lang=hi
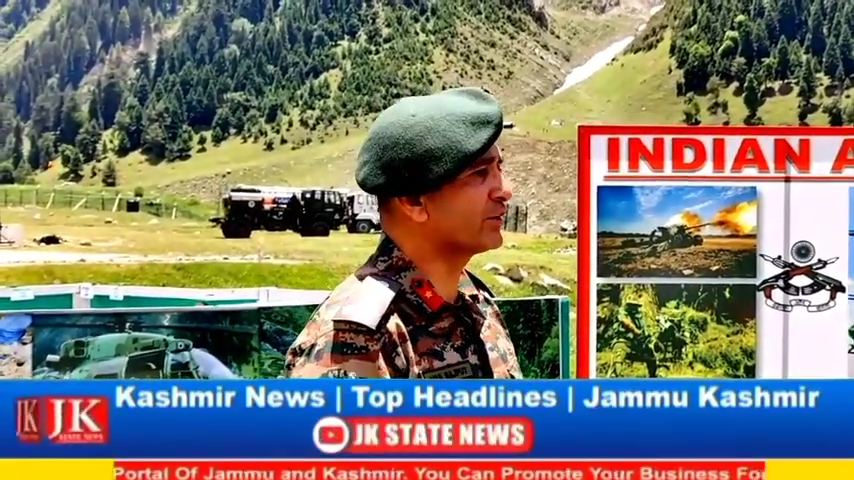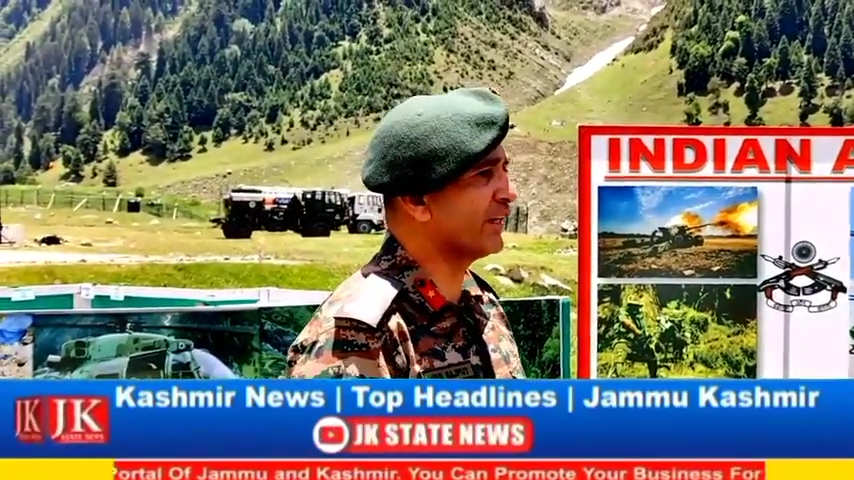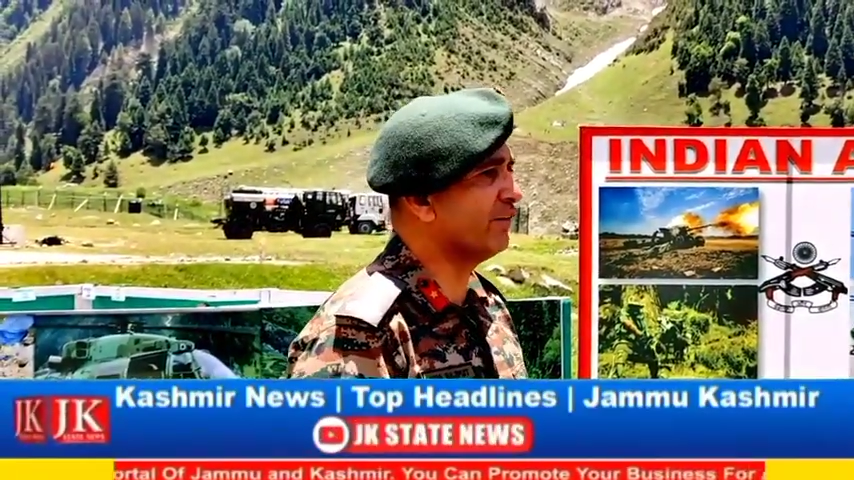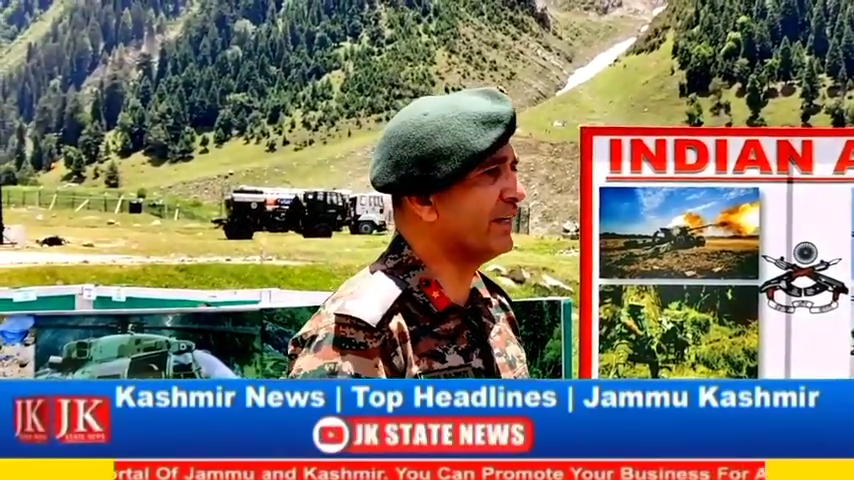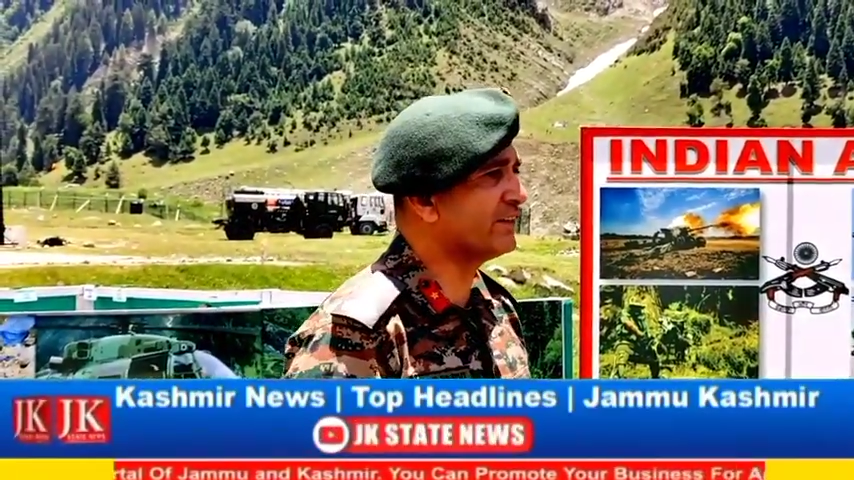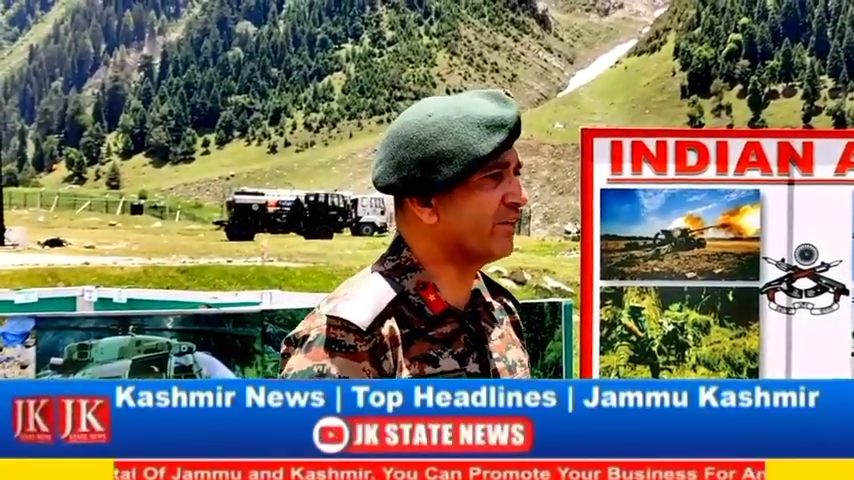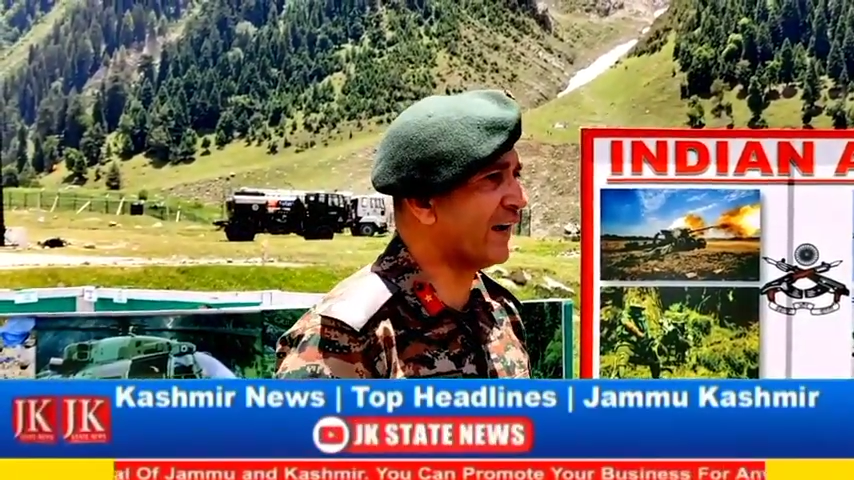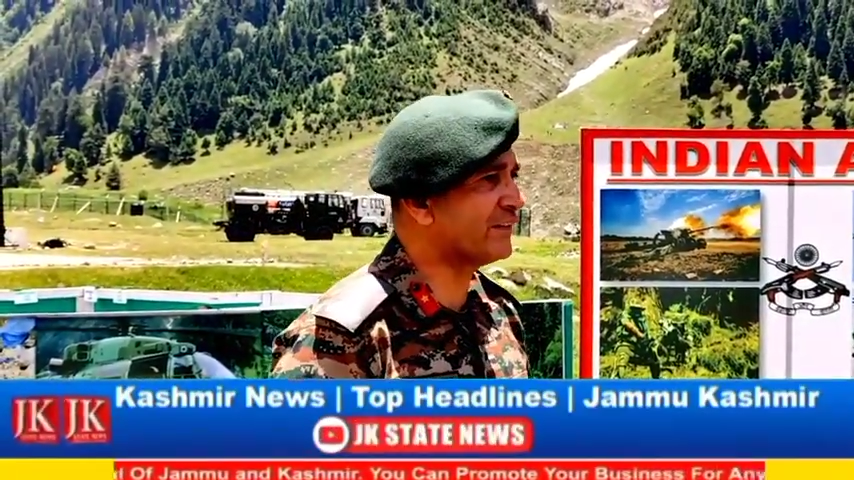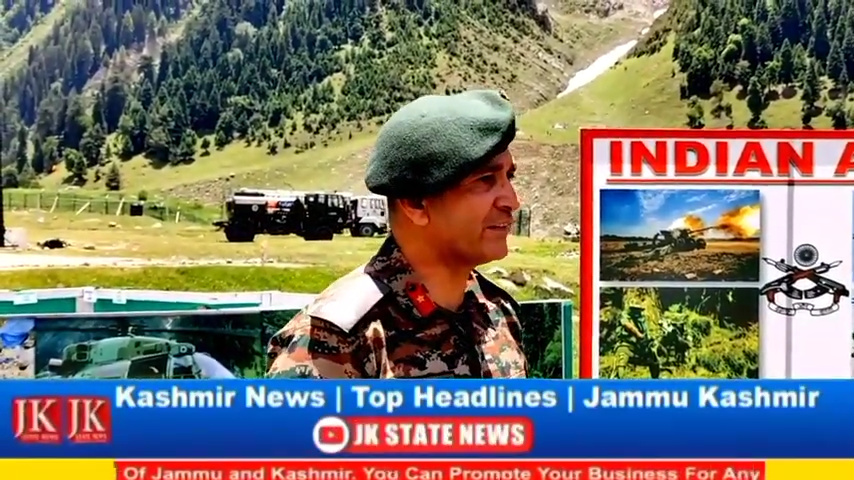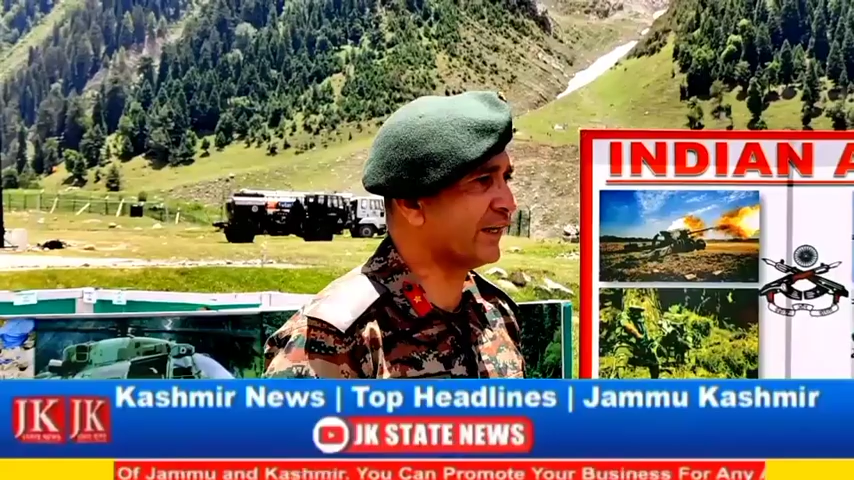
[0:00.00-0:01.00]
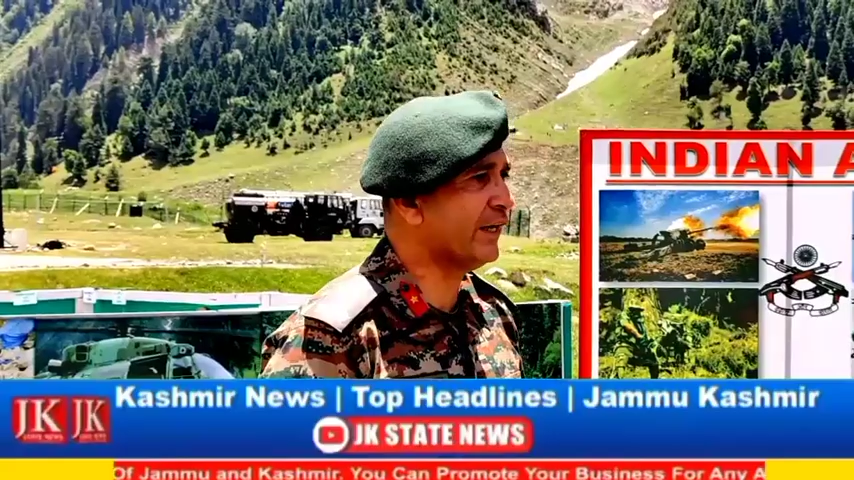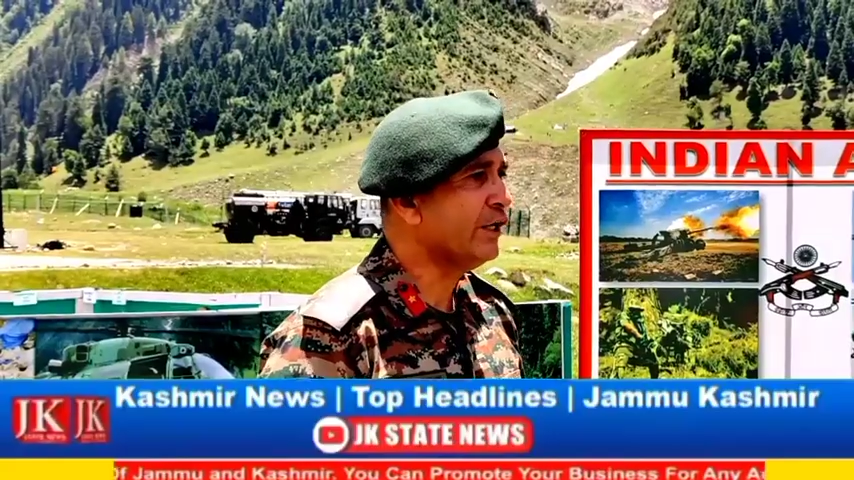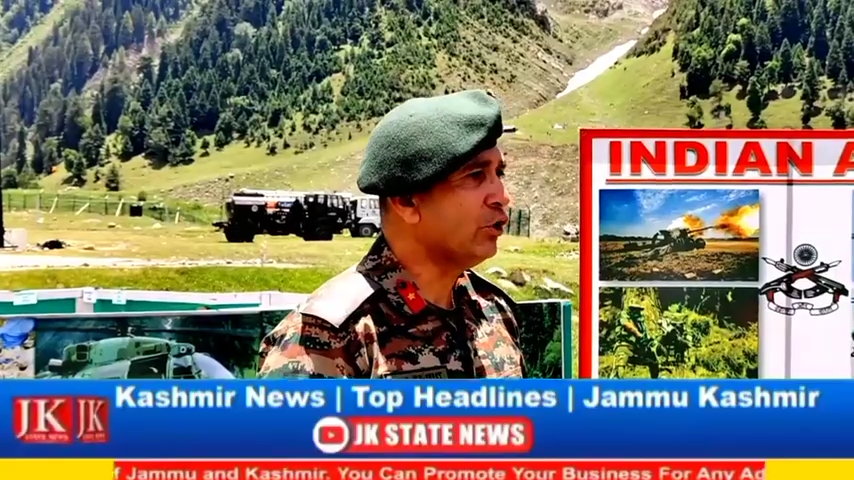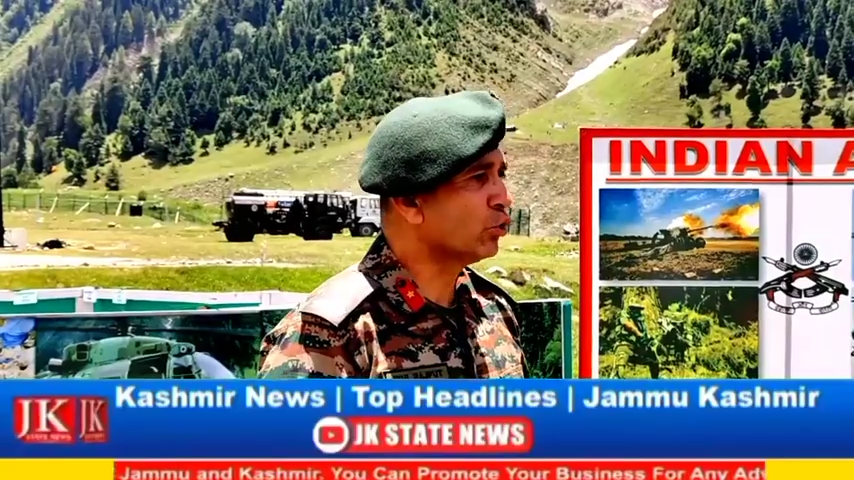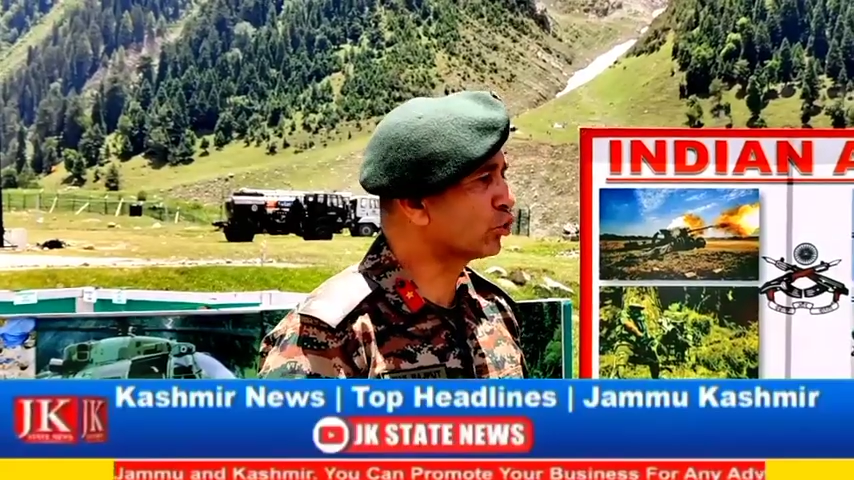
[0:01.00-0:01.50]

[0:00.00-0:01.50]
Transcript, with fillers: और सर्वेलेंस डिवाइसेस हैं